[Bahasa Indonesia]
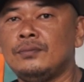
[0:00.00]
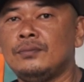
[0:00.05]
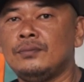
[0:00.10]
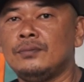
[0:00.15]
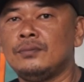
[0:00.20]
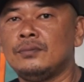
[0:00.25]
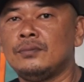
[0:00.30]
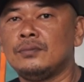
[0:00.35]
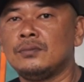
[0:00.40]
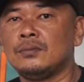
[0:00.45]

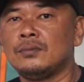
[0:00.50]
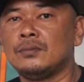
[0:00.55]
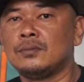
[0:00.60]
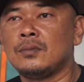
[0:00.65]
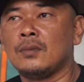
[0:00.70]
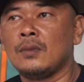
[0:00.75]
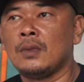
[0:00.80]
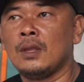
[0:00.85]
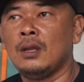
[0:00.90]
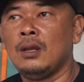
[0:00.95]
makan gimana
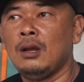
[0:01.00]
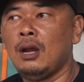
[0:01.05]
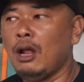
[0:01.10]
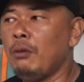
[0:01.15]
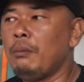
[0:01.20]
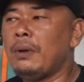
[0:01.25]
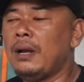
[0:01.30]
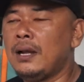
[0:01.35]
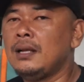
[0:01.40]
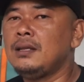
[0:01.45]
bang?
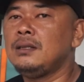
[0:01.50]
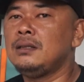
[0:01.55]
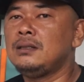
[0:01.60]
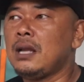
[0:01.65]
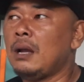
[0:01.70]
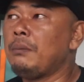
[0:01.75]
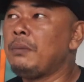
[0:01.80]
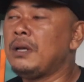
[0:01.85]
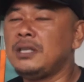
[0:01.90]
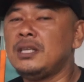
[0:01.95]
Kalau makan
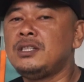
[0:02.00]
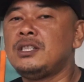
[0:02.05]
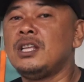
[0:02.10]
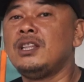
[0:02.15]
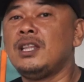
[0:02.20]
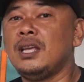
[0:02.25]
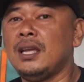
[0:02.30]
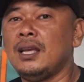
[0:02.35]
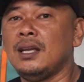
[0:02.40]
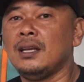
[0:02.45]
sama sih
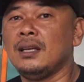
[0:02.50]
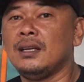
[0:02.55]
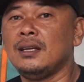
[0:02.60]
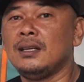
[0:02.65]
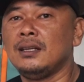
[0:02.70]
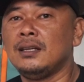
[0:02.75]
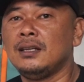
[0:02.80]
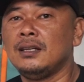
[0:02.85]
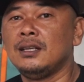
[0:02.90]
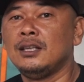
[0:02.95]
jentik.
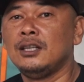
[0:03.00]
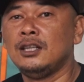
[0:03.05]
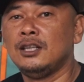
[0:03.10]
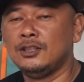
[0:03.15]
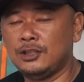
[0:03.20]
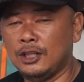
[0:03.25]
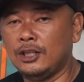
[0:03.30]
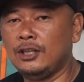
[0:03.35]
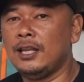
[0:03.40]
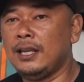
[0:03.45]
Jentik aja. Ya?
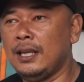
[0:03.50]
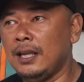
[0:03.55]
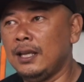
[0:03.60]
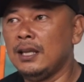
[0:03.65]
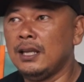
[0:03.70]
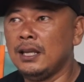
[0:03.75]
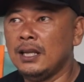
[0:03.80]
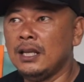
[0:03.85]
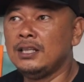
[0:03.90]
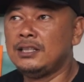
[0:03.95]
Jentik,
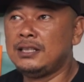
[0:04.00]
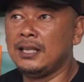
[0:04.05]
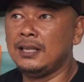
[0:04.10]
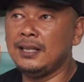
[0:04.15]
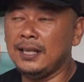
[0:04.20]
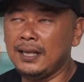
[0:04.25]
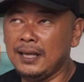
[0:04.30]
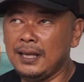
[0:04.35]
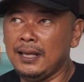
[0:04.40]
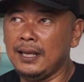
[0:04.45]

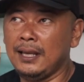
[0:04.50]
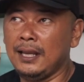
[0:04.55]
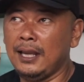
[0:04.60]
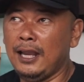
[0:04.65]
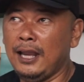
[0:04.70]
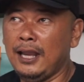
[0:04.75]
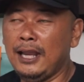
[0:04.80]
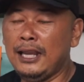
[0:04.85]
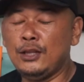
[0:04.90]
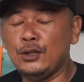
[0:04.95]
jentik
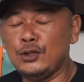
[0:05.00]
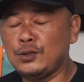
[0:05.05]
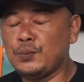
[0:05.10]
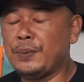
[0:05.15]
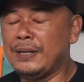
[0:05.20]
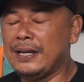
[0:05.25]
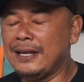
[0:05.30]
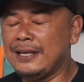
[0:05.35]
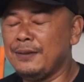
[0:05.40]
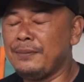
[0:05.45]
itu
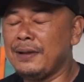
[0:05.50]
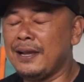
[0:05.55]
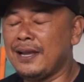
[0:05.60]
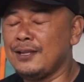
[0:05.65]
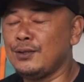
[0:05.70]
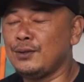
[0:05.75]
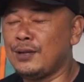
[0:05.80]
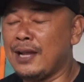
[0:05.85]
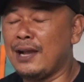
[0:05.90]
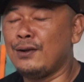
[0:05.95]
sebenarnya
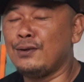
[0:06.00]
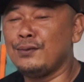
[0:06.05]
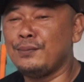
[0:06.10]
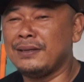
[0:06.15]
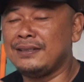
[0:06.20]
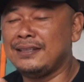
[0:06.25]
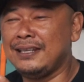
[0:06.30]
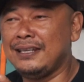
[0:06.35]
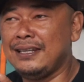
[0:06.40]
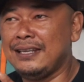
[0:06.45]
makan juga aku
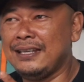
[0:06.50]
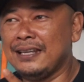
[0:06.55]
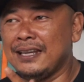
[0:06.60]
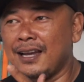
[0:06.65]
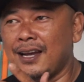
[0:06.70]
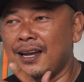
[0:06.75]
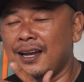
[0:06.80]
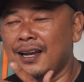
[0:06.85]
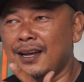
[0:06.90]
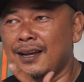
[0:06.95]
masih
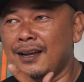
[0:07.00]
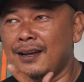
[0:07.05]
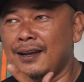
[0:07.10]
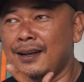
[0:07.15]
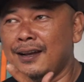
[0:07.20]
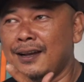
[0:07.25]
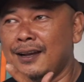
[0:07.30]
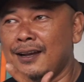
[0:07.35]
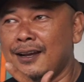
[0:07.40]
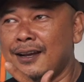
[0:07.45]

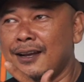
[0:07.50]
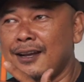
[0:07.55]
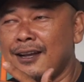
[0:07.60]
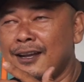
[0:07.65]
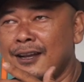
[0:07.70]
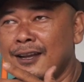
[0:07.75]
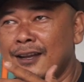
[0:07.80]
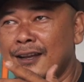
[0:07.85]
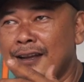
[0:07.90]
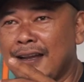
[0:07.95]
uh,
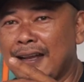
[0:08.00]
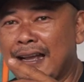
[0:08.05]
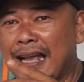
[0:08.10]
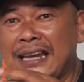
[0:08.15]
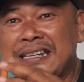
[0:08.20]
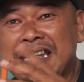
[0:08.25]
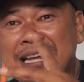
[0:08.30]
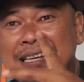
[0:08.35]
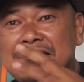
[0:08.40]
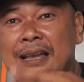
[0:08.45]

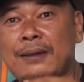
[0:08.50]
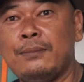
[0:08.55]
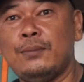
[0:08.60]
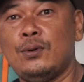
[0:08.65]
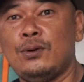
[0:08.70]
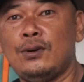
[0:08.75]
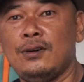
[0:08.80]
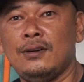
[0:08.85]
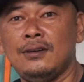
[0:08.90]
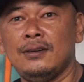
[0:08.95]
kadang
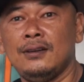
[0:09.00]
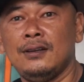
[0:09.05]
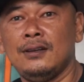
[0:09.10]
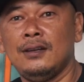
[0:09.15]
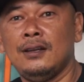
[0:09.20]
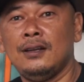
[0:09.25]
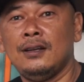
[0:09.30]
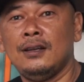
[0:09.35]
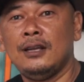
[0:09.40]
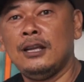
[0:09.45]
campur.
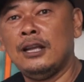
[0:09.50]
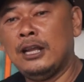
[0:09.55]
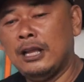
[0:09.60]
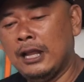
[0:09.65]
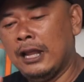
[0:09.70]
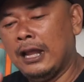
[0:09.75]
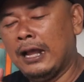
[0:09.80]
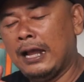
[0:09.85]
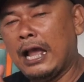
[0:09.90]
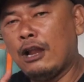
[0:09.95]
Mm -hmm.
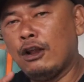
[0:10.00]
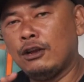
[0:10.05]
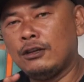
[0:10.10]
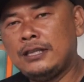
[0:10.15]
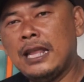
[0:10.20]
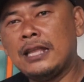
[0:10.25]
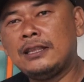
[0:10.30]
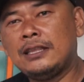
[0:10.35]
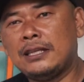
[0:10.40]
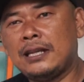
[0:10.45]
Kalau
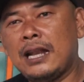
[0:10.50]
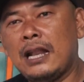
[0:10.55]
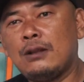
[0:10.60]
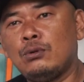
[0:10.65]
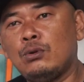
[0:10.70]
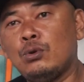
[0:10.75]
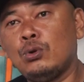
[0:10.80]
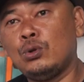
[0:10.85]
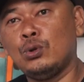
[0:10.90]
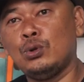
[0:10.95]
dia terlalu
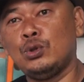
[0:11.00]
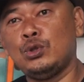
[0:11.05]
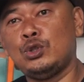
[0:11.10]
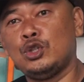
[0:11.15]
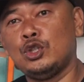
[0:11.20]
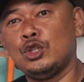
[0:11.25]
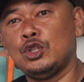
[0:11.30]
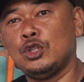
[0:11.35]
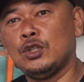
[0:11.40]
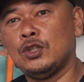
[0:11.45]

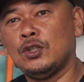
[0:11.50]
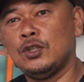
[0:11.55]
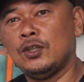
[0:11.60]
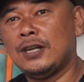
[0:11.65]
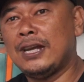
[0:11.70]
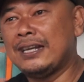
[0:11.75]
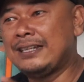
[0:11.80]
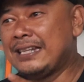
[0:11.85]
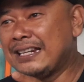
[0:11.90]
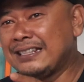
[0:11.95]
kurus,
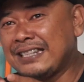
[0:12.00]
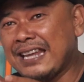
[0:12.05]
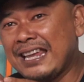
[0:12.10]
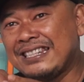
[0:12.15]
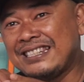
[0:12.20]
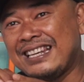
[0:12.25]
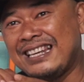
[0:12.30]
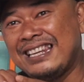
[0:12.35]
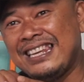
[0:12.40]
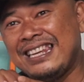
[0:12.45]
kadang saya
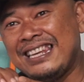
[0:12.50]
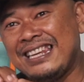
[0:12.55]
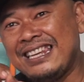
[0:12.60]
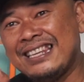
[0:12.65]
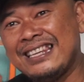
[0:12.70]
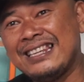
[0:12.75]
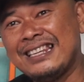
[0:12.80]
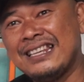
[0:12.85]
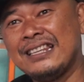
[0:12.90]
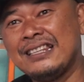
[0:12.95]
selingi
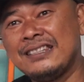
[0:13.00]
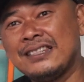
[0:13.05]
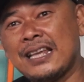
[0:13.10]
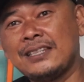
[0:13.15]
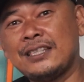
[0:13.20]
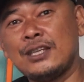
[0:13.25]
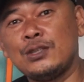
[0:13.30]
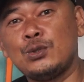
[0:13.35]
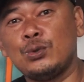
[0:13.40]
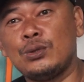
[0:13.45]

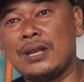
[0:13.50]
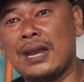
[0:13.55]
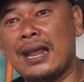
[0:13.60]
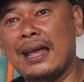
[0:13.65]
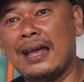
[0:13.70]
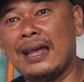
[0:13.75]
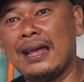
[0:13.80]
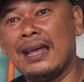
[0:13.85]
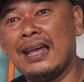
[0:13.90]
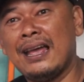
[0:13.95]
cacing
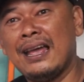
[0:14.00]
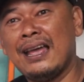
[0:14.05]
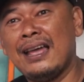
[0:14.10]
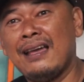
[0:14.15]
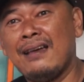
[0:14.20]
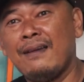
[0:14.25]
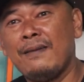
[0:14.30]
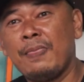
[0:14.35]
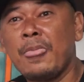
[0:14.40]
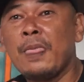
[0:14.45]
sutra. Mm
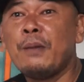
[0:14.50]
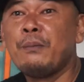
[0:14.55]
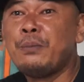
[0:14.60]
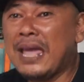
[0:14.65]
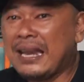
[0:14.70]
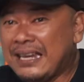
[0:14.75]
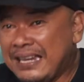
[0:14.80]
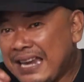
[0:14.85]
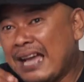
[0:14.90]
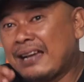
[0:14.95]
-hmm.
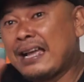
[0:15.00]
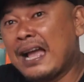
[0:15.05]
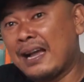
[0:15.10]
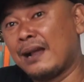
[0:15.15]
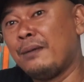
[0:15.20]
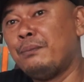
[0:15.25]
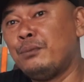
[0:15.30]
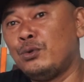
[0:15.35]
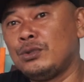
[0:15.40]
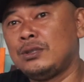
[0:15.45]
Biar dia agak
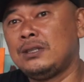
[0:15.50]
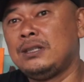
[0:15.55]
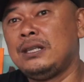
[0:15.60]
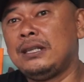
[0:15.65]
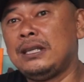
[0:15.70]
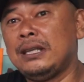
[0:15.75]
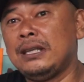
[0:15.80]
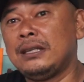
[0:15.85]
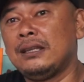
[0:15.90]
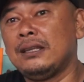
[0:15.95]
gemuk
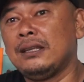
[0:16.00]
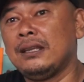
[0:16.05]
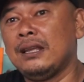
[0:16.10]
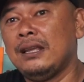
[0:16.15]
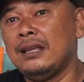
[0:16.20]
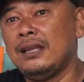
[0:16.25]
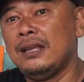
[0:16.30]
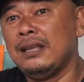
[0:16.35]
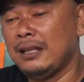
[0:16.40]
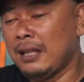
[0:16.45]
sedikit. Agak gemuk.
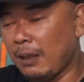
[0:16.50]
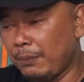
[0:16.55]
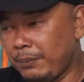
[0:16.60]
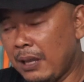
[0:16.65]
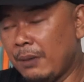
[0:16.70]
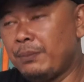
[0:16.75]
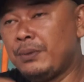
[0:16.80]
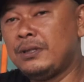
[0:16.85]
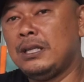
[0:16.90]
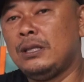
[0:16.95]
Tapi
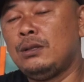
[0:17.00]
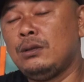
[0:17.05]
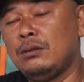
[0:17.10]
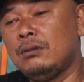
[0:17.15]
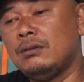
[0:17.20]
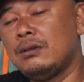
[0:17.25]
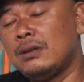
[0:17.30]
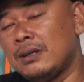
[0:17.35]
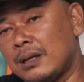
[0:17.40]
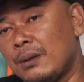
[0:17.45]
habis itu
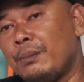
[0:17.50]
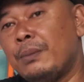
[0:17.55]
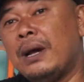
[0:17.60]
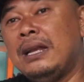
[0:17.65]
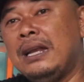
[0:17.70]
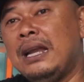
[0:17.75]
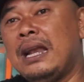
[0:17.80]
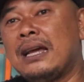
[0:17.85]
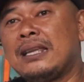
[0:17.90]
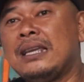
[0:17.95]

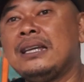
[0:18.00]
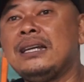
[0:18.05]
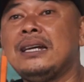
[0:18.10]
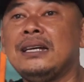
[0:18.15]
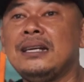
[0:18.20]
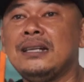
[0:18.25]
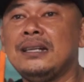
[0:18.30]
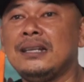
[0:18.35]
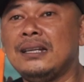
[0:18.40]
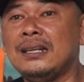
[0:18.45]
kembali lagi
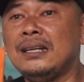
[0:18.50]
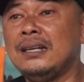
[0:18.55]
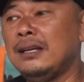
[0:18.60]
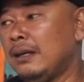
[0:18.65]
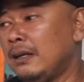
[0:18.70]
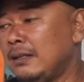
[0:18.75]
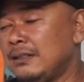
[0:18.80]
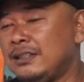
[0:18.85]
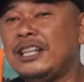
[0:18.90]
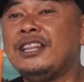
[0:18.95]
ke
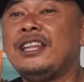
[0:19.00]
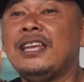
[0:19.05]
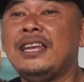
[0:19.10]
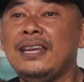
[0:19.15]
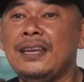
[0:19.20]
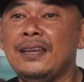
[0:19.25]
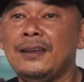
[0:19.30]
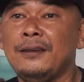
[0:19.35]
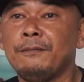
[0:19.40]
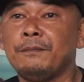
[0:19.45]

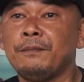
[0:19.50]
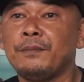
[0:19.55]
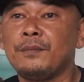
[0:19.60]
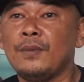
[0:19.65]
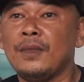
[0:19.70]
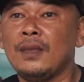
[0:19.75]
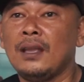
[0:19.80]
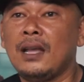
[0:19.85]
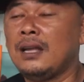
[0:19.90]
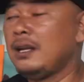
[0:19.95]
jentik.
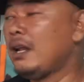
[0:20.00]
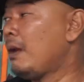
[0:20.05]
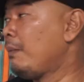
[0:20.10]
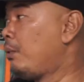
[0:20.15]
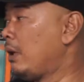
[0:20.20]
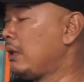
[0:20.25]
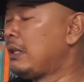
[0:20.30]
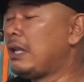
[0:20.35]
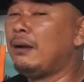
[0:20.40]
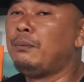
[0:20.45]
Mm. Karena
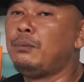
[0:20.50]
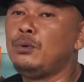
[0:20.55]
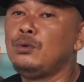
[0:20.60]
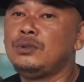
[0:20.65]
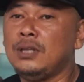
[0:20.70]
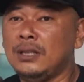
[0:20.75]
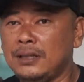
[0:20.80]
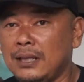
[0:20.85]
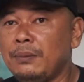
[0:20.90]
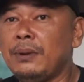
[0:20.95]
buat halmun
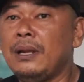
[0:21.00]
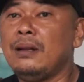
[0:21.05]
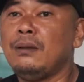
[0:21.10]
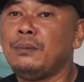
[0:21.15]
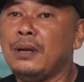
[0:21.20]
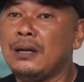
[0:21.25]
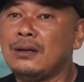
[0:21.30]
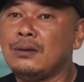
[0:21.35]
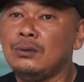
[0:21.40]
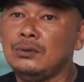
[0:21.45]
jentik paling
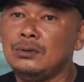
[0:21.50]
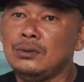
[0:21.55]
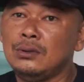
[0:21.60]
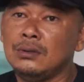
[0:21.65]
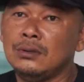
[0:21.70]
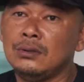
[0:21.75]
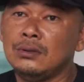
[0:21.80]
bagus.